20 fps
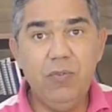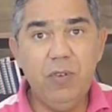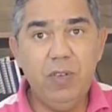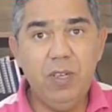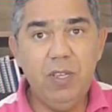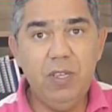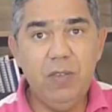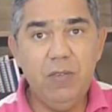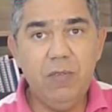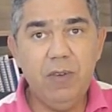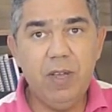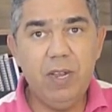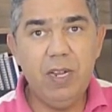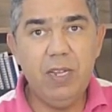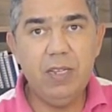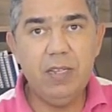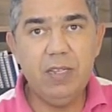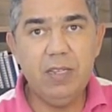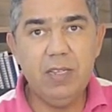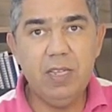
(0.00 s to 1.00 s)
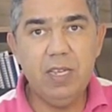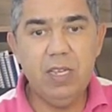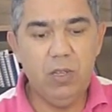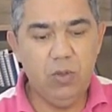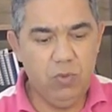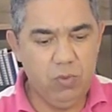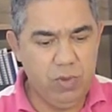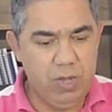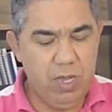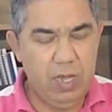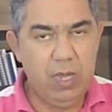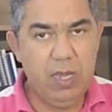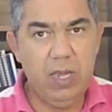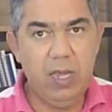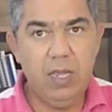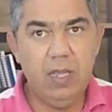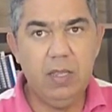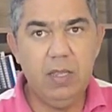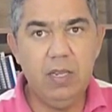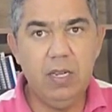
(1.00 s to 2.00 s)
vi diferença nenhuma
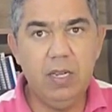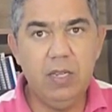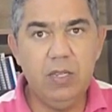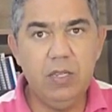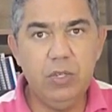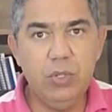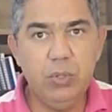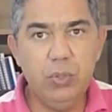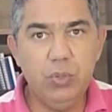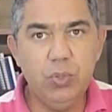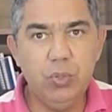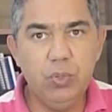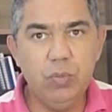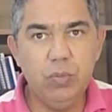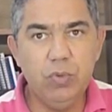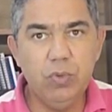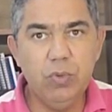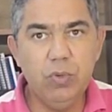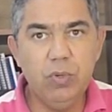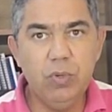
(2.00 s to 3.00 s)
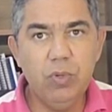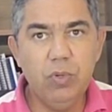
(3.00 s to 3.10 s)
entre esse chumbo